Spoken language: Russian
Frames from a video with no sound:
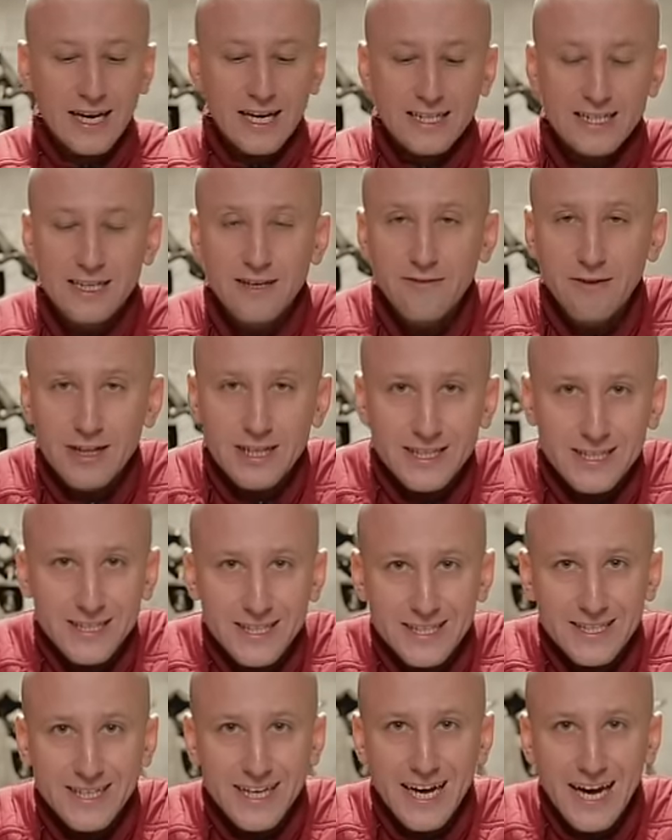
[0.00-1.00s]
сливалось
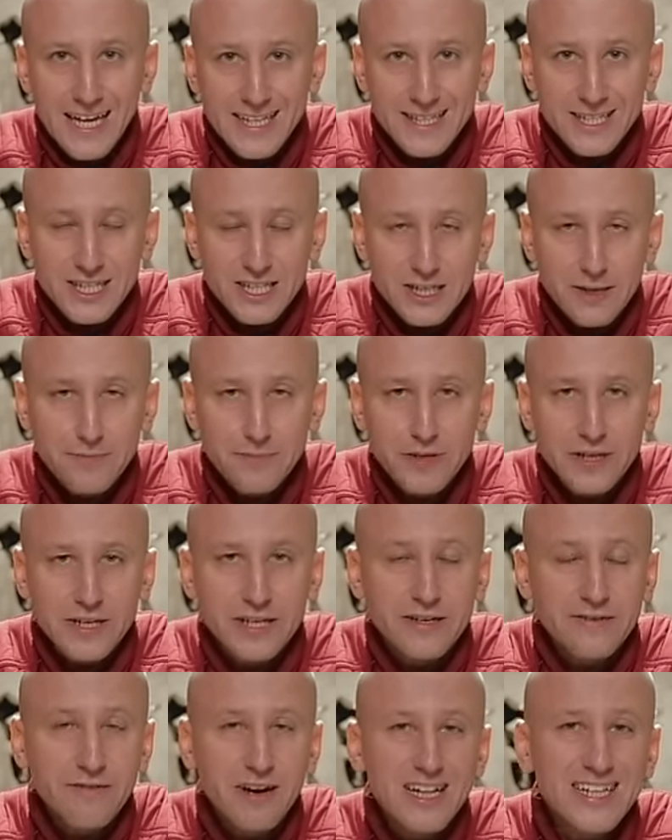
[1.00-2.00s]
из картриджа,
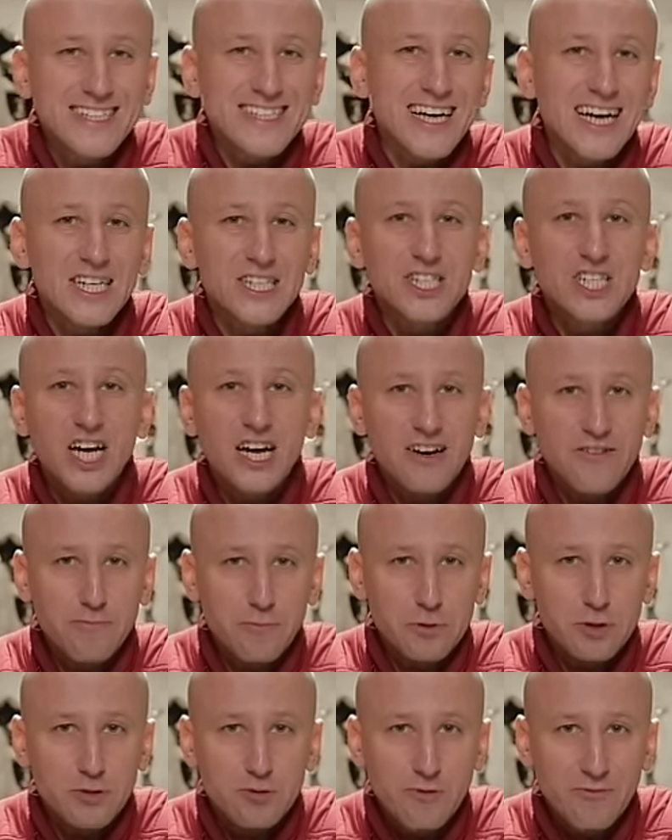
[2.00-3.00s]
перегревалась от жара
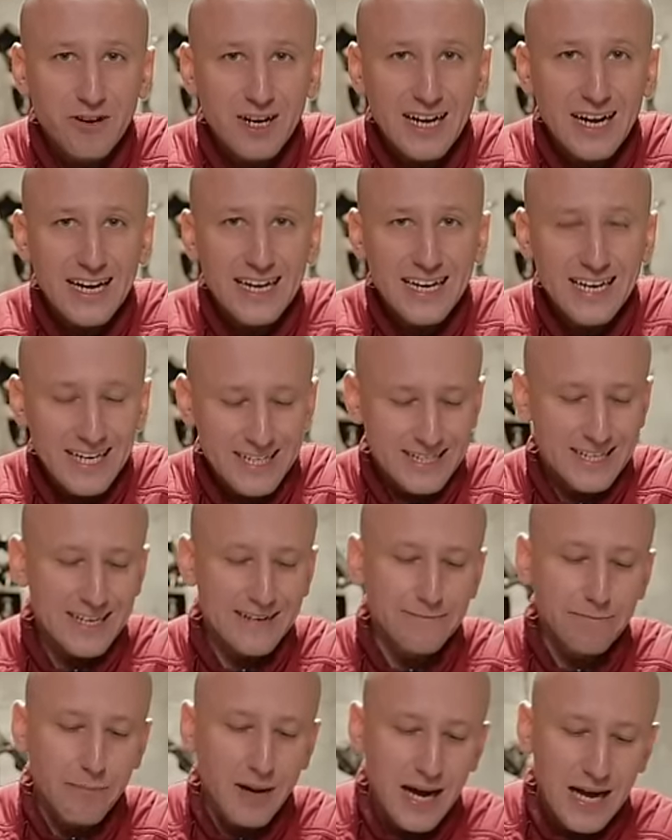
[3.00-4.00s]
впускного
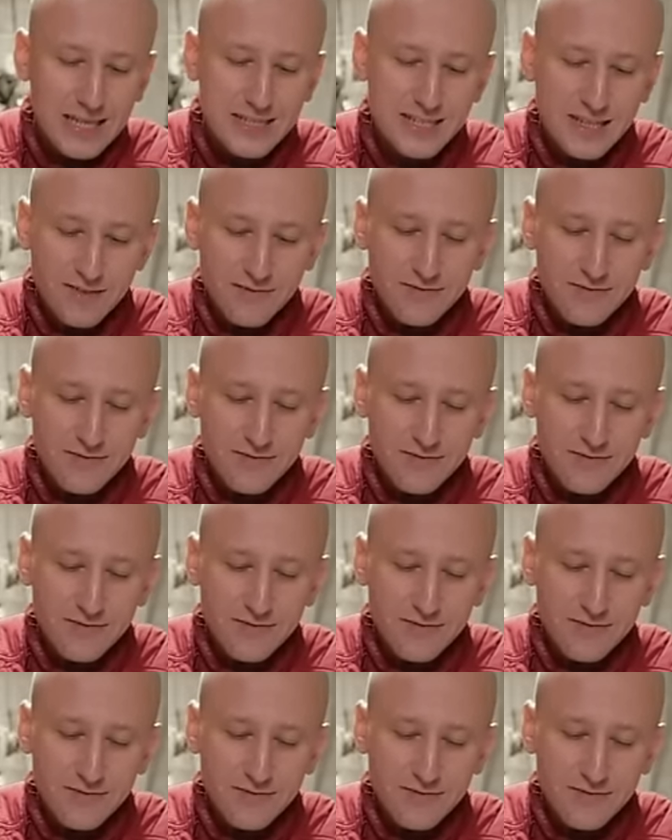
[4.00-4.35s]
коллектора, масло